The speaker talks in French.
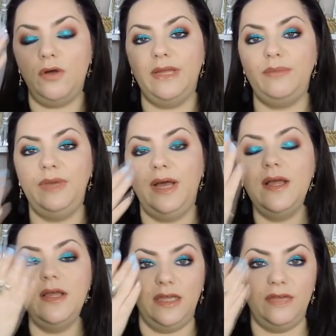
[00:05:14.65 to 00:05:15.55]
en aplat
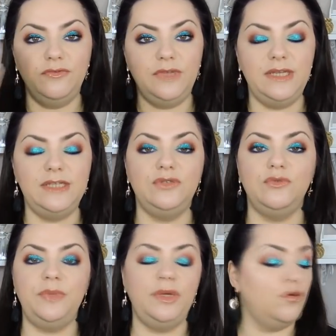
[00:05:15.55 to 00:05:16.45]
et vous venez
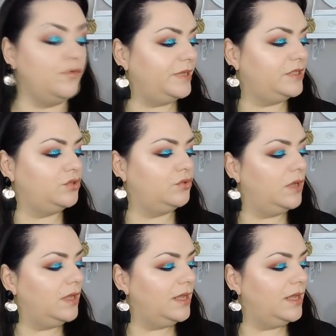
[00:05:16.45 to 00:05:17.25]
l'estomper au pinceau.